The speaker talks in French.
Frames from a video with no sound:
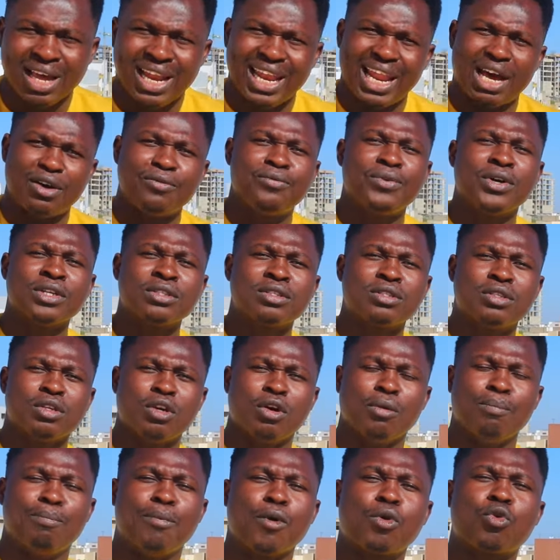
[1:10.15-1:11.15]
La vente,
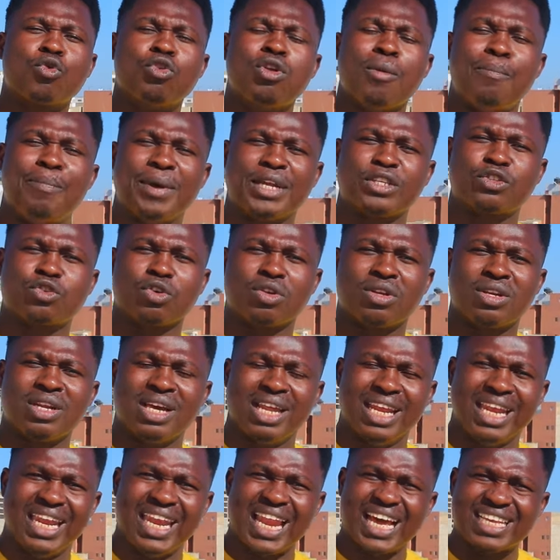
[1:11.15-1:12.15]
beaucoup de personnes
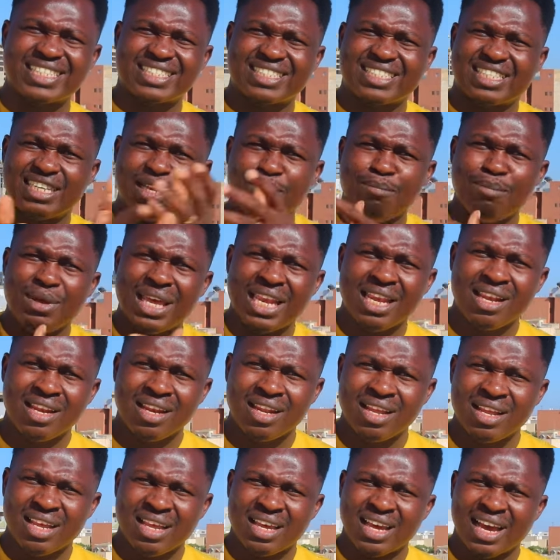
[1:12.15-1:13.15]
l'assimilent
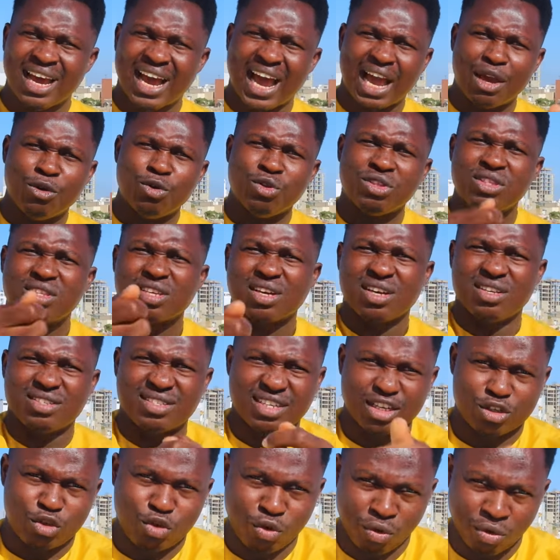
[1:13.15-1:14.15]
à une
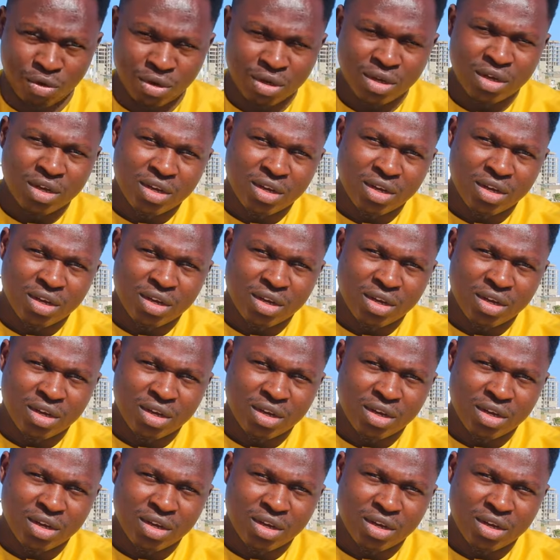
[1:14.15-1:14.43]
transaction.